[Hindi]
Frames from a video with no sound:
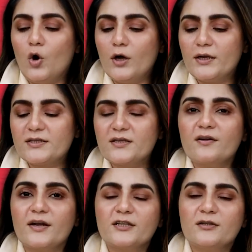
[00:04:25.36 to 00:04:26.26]
और इसका
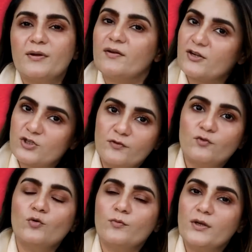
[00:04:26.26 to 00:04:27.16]
क्रेडिट मैं नवाज शरीफ
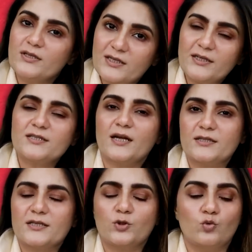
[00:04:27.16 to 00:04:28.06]
को इसलिए
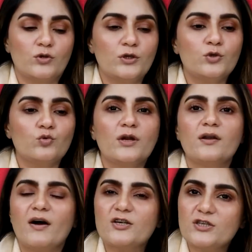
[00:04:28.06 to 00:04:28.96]
साथ साथ दूंगी क्योंकि
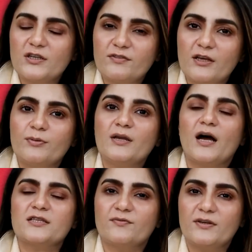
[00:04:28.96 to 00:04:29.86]
नवाज शरीफ ने भी
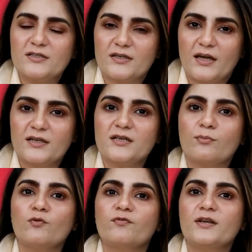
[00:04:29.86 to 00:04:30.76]
आसिफ अली जरदारी
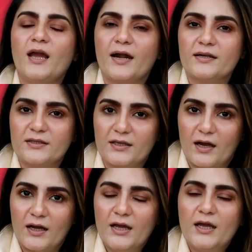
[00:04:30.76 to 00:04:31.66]
साहब को फ्री हैंड
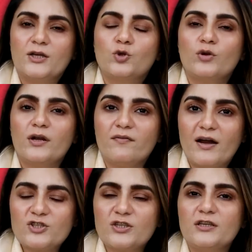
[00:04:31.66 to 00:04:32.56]
दिया क्योंकि
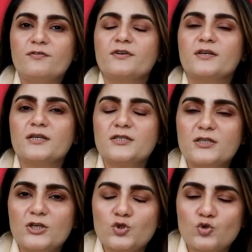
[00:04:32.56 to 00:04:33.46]
नवाज शरीफ
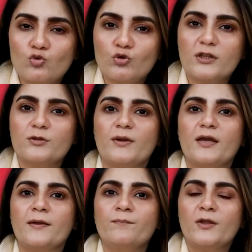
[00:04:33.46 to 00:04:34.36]
किसी सूरत
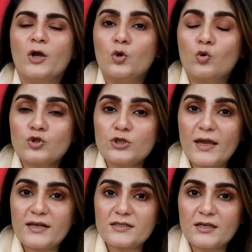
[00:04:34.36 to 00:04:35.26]
में कुछ
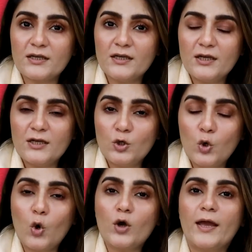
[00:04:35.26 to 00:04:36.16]
ऐसे
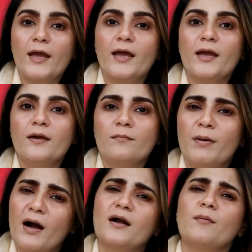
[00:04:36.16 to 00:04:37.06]
लोग हैं
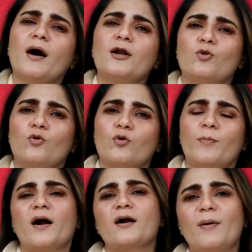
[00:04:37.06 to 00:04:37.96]
बाकमाल लोग
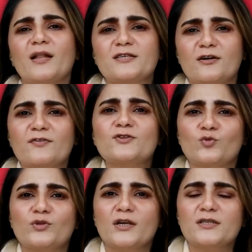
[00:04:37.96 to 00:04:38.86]
बाकमाल सर्विस
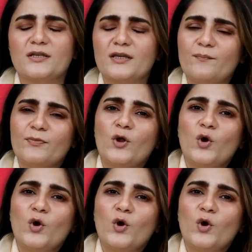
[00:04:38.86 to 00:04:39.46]
होती है जिनकी